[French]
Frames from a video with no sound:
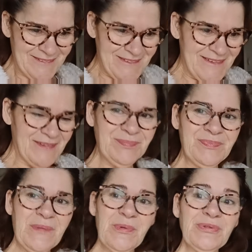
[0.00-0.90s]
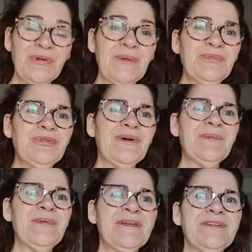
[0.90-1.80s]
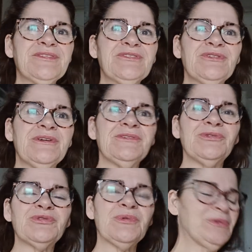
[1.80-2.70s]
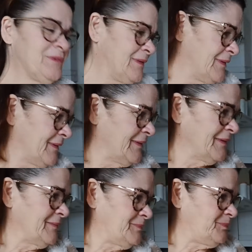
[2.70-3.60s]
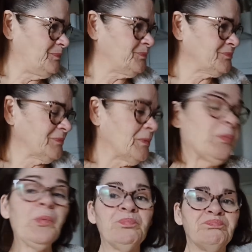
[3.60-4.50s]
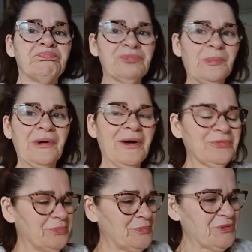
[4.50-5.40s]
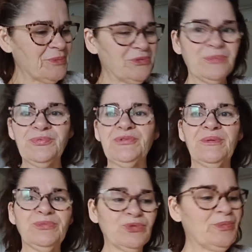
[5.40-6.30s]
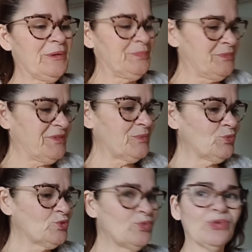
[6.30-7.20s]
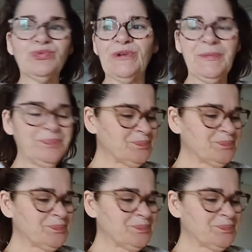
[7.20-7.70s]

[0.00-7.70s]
voilà. Les points ils ont quand même du temps à perdre, hein, ces gens-là, franchement. Mais bon. Moi, bah, ça me gêne plus, ça me touche pas. Ça me touche plus en tout cas.